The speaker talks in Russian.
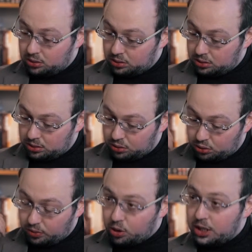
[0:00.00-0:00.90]
э,
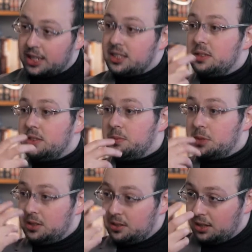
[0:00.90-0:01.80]
что его креативный
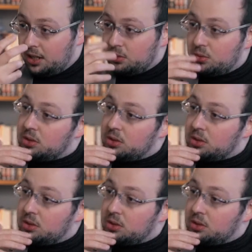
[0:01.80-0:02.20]
потенциал,